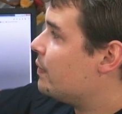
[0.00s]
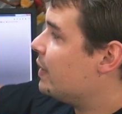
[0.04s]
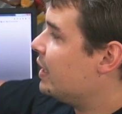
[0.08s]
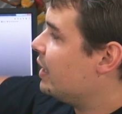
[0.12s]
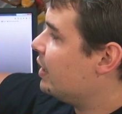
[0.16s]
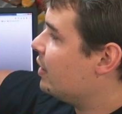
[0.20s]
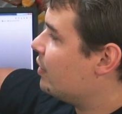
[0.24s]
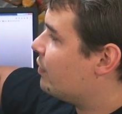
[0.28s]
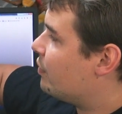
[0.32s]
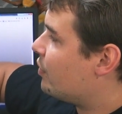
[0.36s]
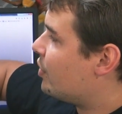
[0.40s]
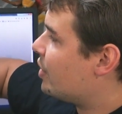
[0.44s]
wenn ihr
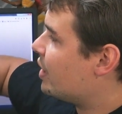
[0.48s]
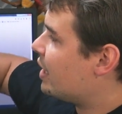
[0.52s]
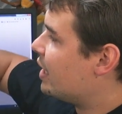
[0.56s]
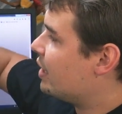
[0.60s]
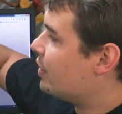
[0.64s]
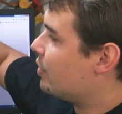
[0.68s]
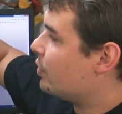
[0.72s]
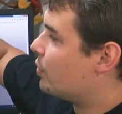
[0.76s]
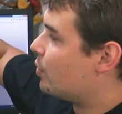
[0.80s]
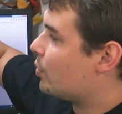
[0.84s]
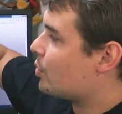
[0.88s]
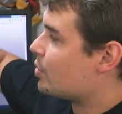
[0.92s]
hier vorne
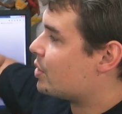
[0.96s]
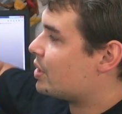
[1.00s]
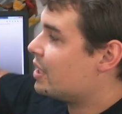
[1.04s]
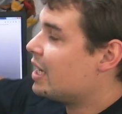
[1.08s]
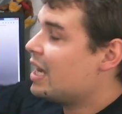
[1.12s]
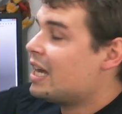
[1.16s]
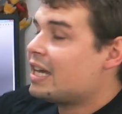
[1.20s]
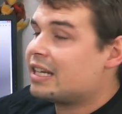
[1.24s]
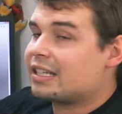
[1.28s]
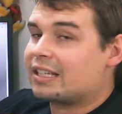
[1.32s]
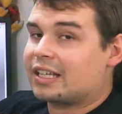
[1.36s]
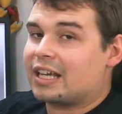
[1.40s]
einen großen
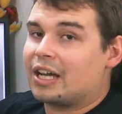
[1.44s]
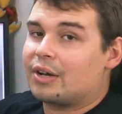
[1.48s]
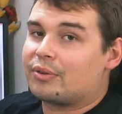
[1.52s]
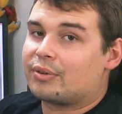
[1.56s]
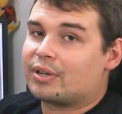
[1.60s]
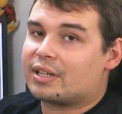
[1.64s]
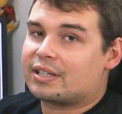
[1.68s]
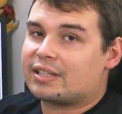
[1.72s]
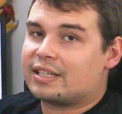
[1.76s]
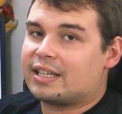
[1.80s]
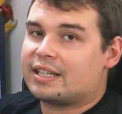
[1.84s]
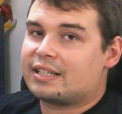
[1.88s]

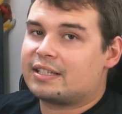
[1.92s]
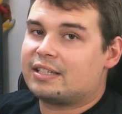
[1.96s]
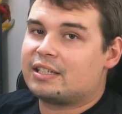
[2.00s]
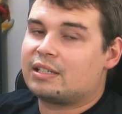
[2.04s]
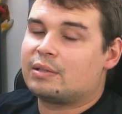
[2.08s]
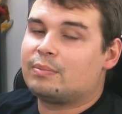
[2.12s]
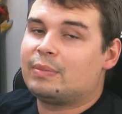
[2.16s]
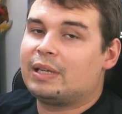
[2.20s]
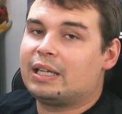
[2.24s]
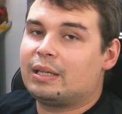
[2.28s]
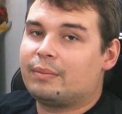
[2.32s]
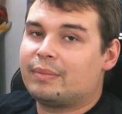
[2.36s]

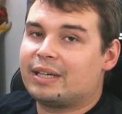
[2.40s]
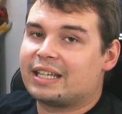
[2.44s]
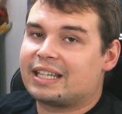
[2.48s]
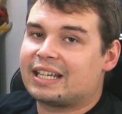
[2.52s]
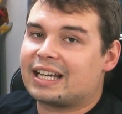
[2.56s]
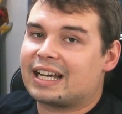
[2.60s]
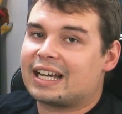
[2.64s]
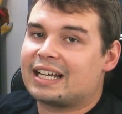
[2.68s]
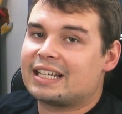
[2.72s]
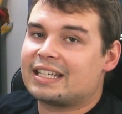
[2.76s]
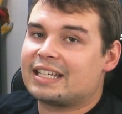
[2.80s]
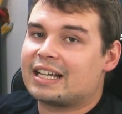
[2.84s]
360 mm
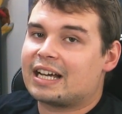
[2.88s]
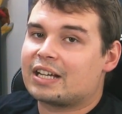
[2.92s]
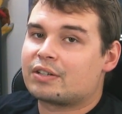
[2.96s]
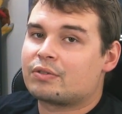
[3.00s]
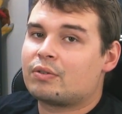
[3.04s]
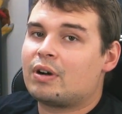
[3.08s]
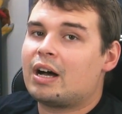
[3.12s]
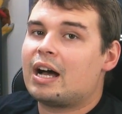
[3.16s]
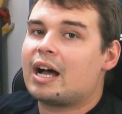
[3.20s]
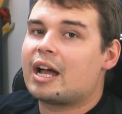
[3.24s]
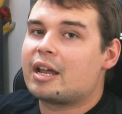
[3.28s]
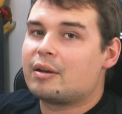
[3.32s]

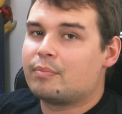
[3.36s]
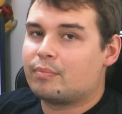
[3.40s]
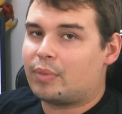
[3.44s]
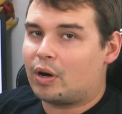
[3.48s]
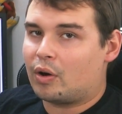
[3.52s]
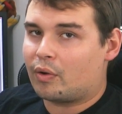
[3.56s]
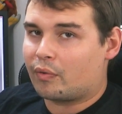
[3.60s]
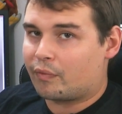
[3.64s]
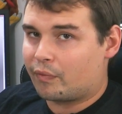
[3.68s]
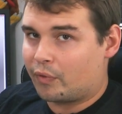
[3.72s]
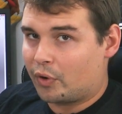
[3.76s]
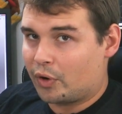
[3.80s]
Radiator
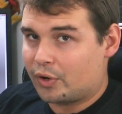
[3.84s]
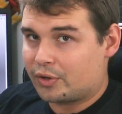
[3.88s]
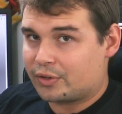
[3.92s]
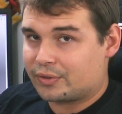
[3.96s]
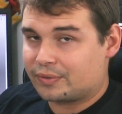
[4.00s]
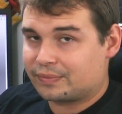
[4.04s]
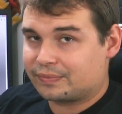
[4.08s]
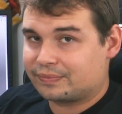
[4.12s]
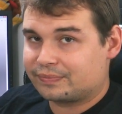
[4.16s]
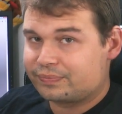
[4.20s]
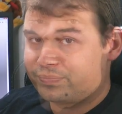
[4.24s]
einbauen wollt.